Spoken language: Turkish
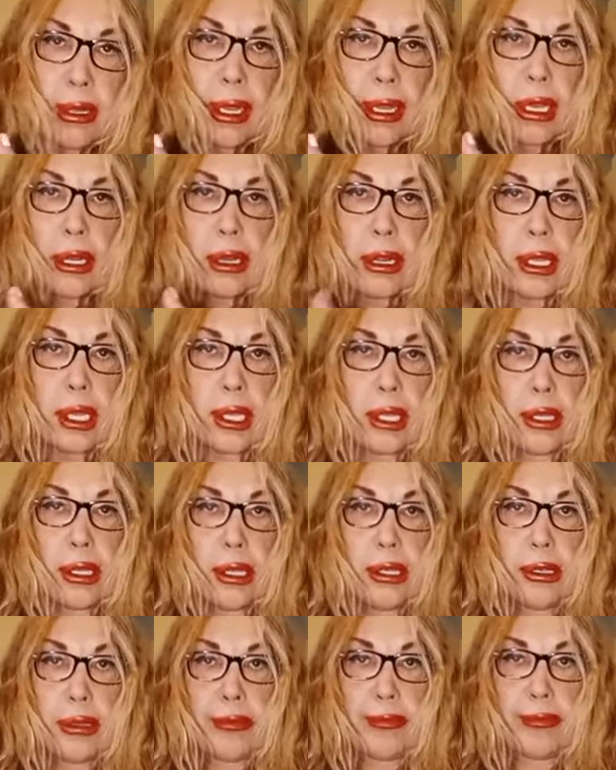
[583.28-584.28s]
gittik.
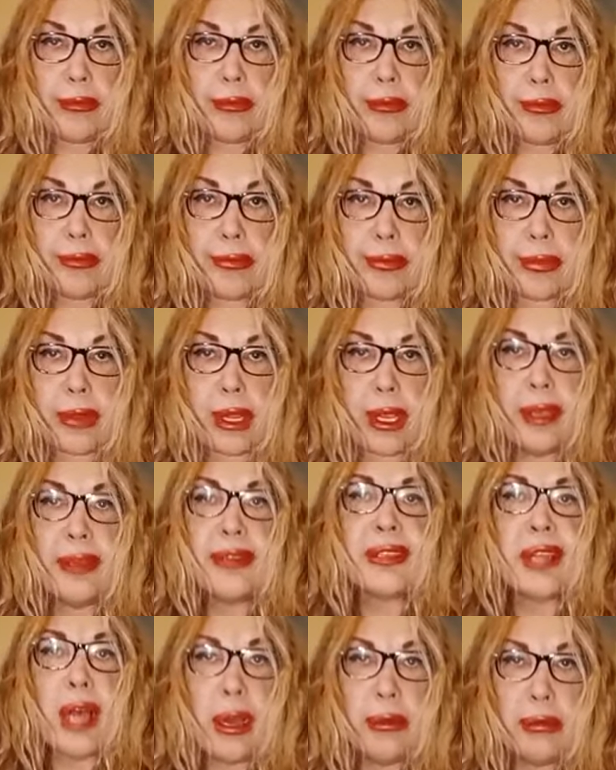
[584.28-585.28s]

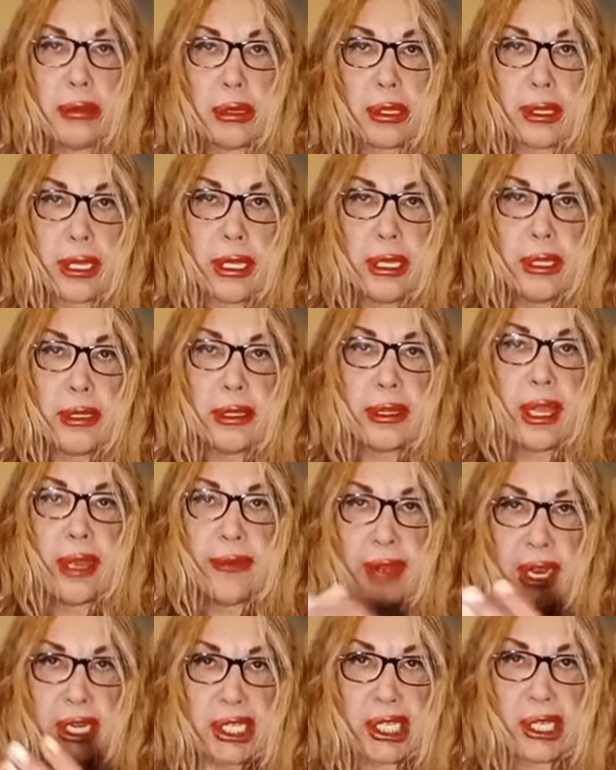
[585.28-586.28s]
İstanbul'da da Dev
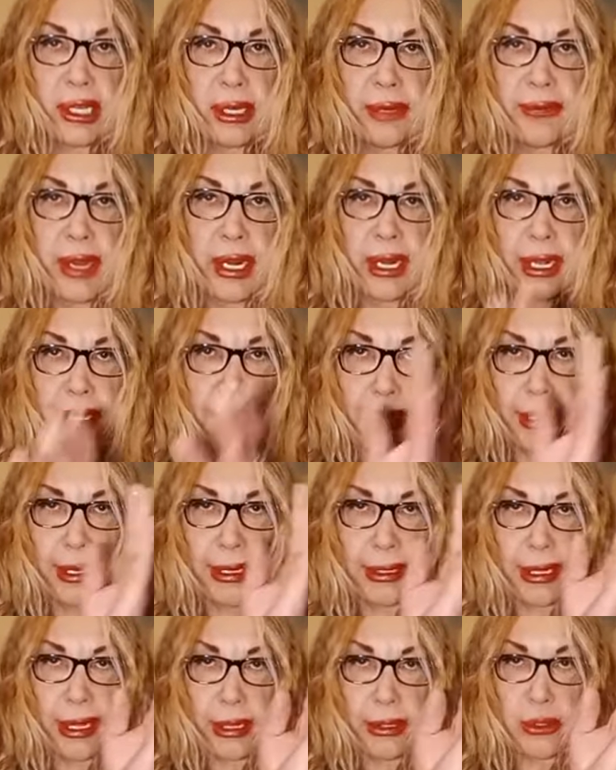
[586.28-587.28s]
Aşkın var
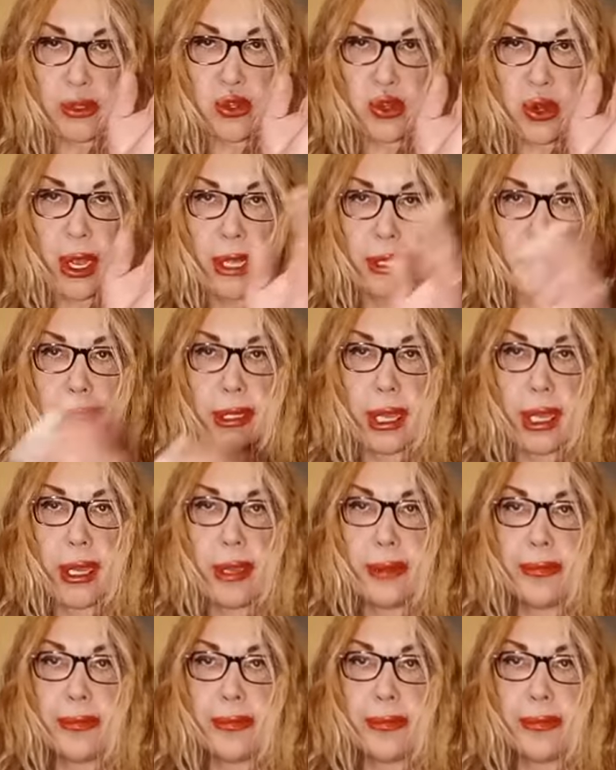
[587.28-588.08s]
Adana'da şu anda.